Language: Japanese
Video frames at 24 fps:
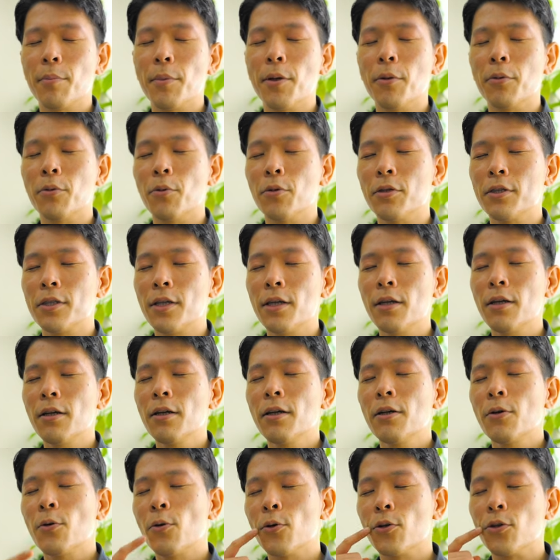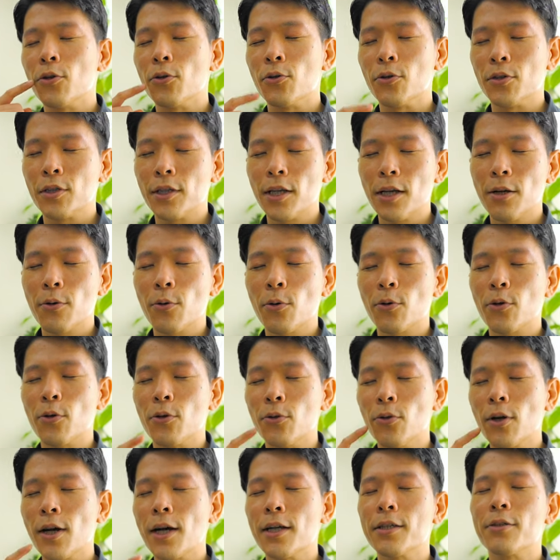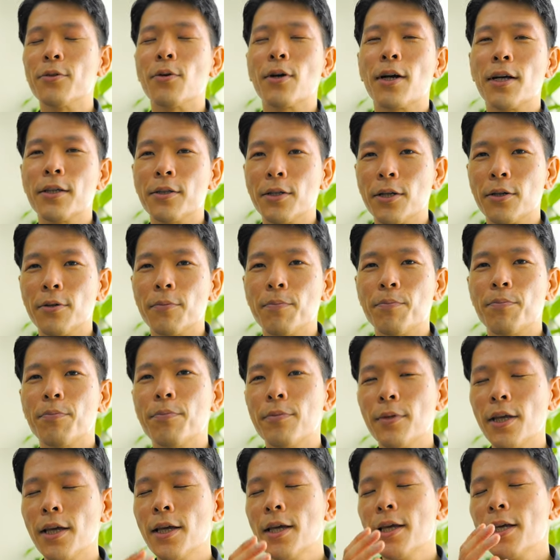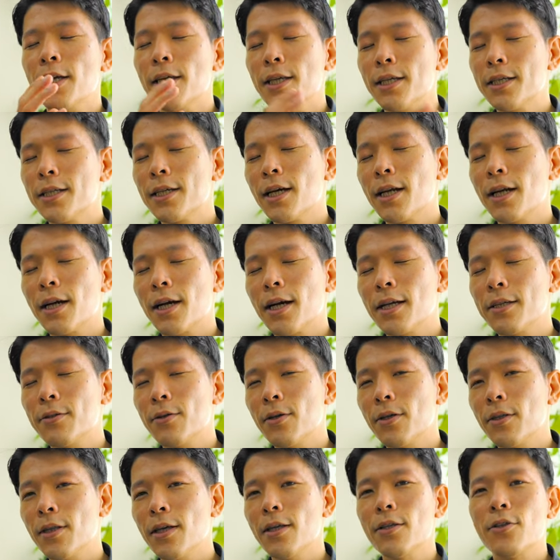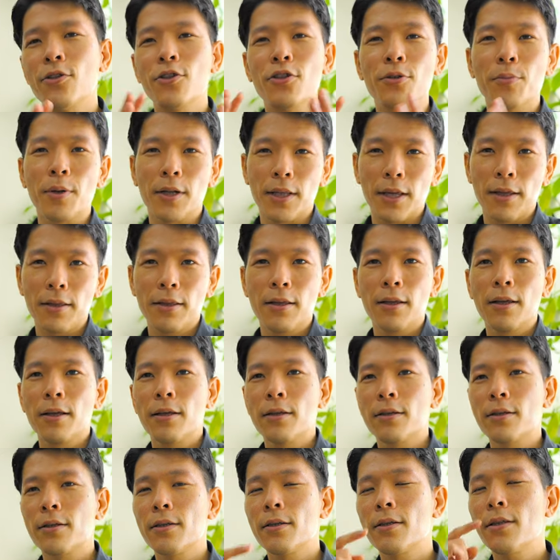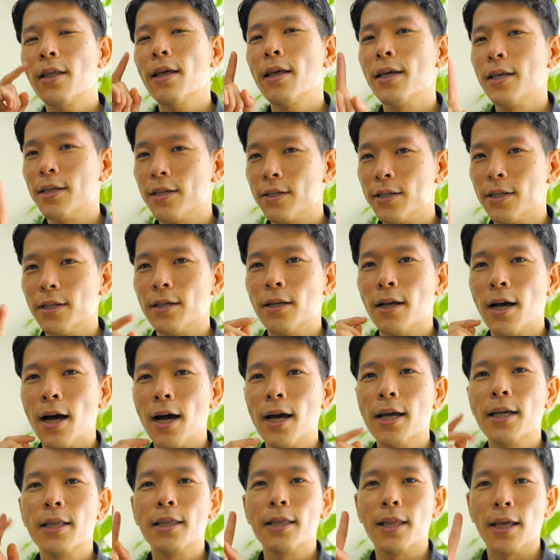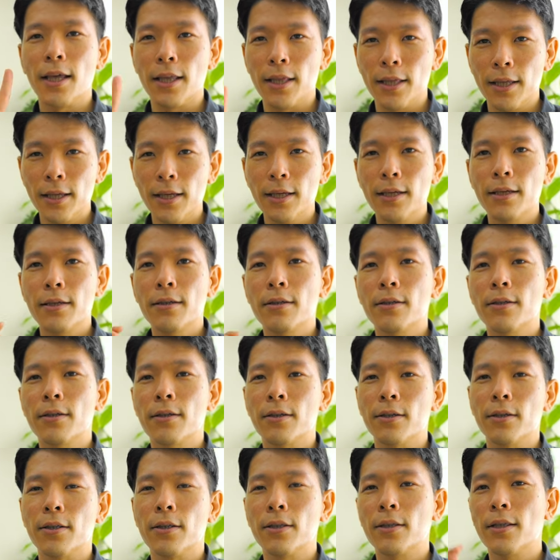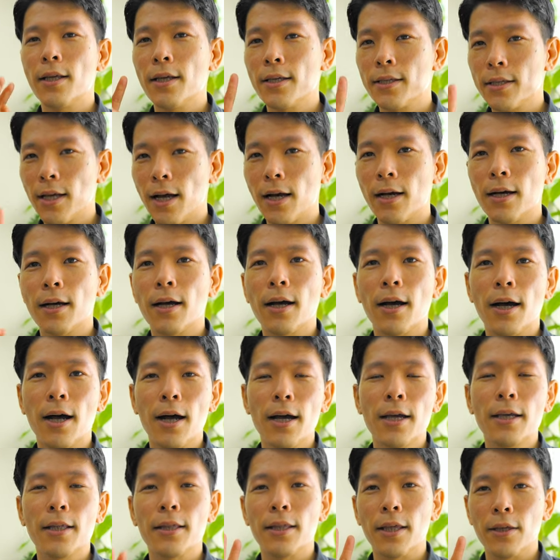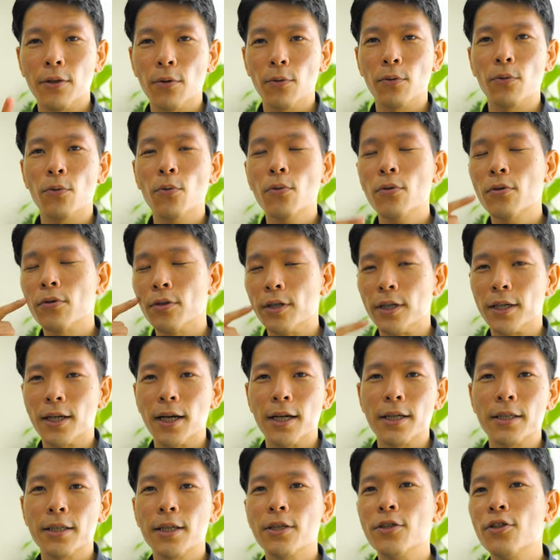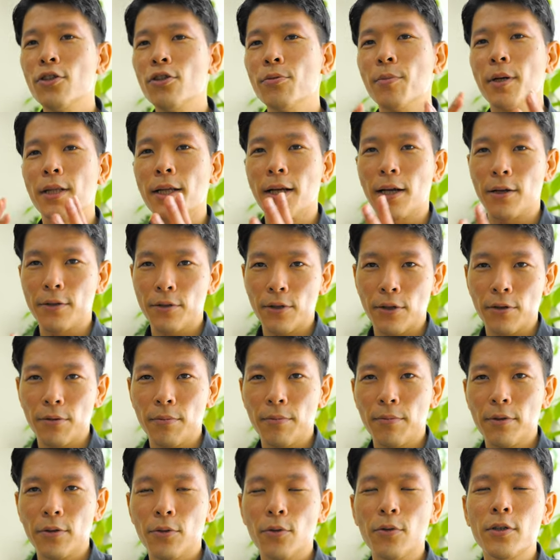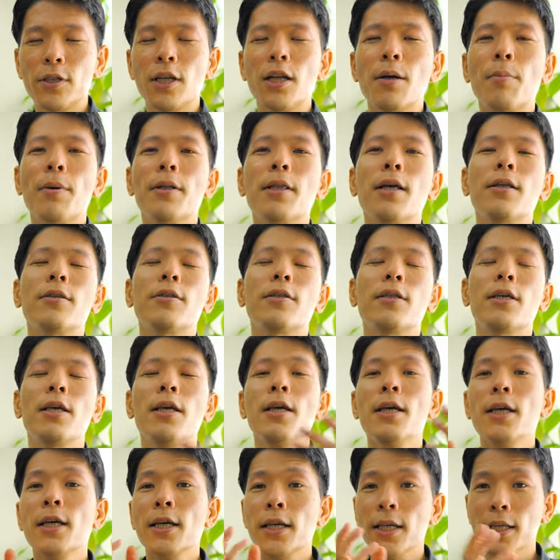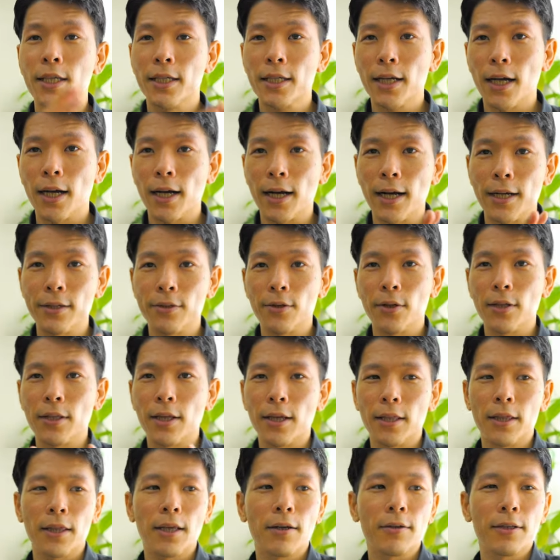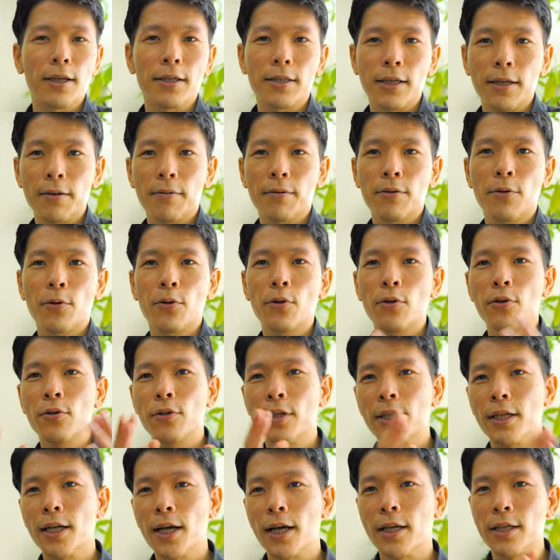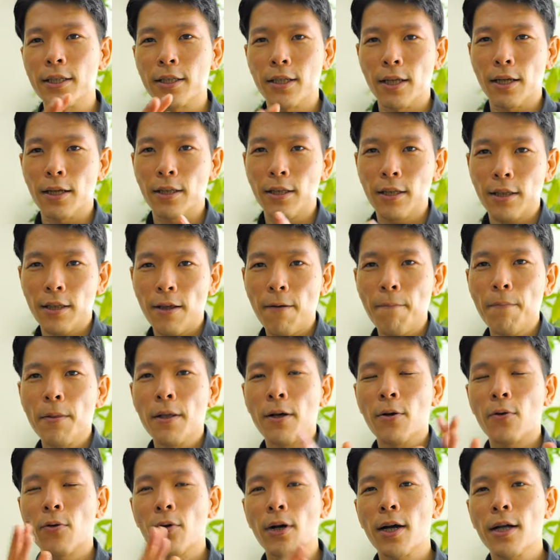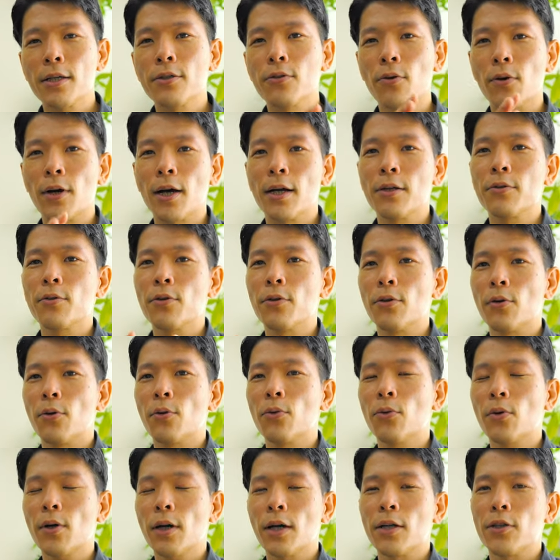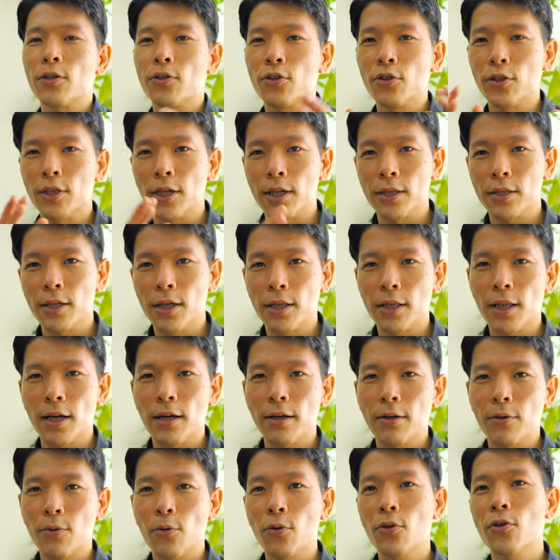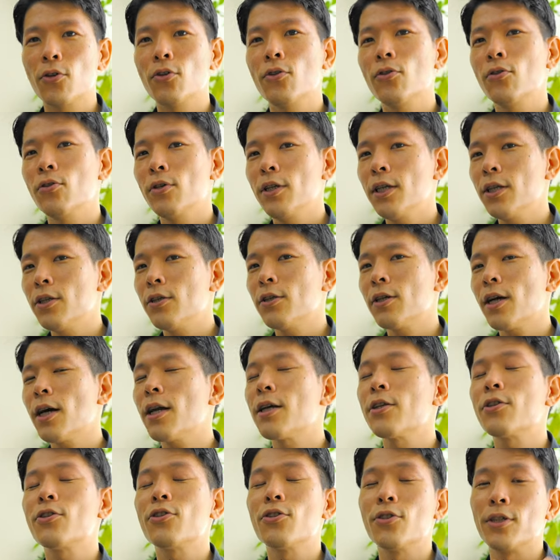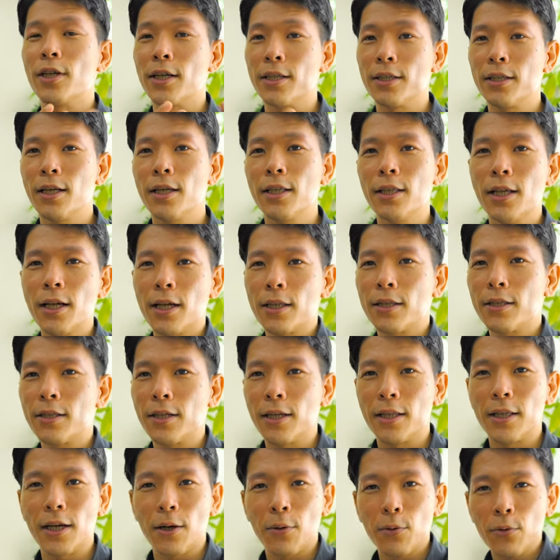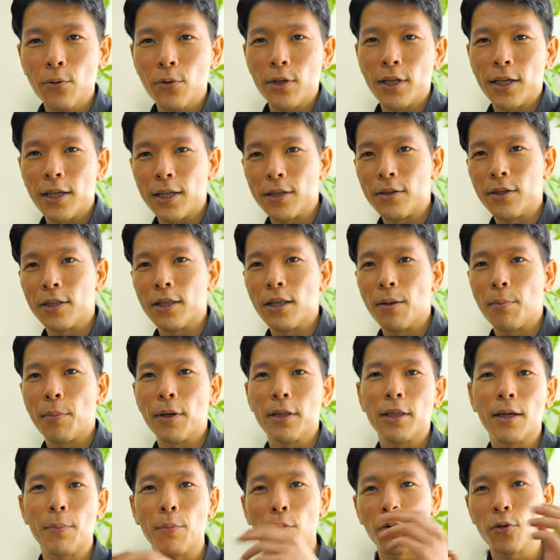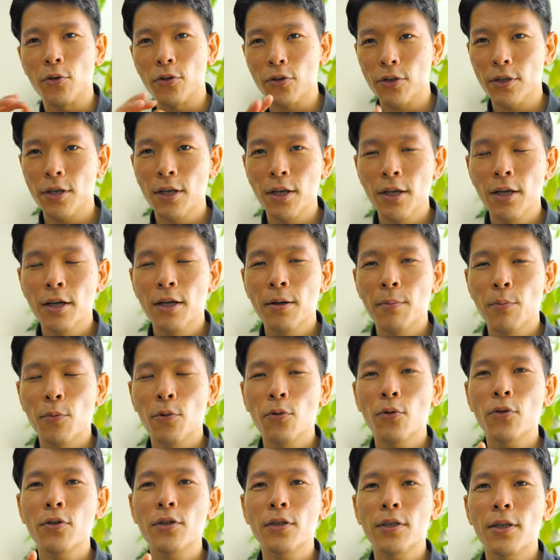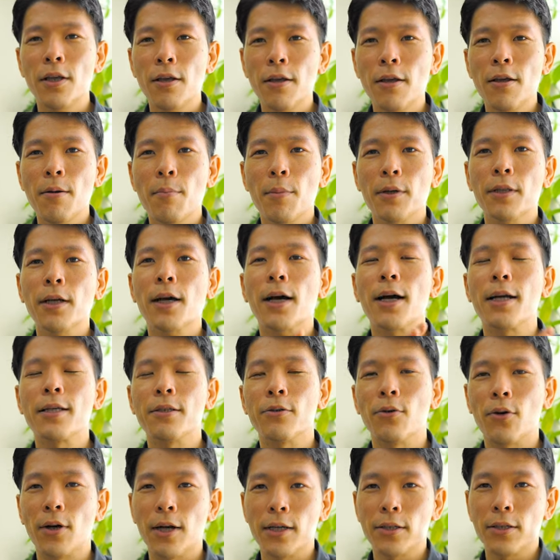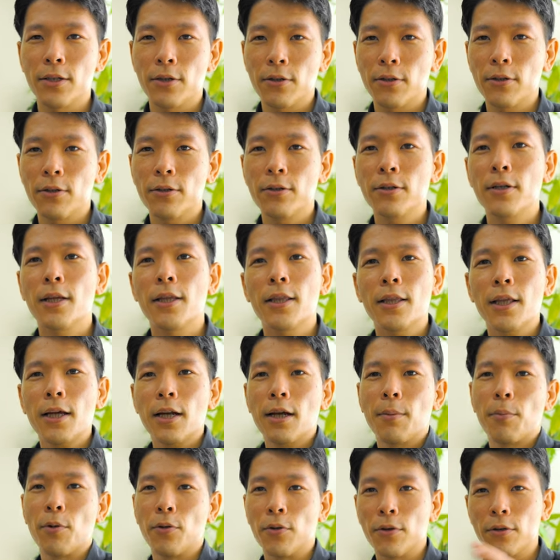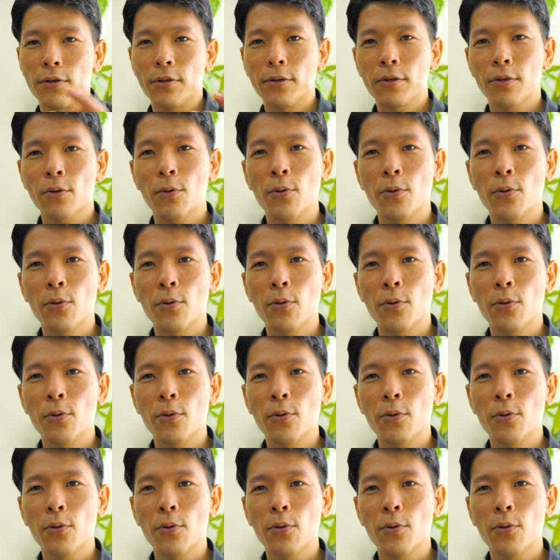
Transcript: 目を閉じて、呼吸して、呼吸の数を数える。で、1から数えて10まで。吸って1、吐いて2、吸って3、吐いて4を繰り返して10まで数える。そしたらまた次、1から数えていってください。これを繰り返していって、この数を数えることから注意がずれた。呼吸にから注意がずれたら、ずれたことに気づいてまた戻す。戻して、また数を数える。ずれたら戻す。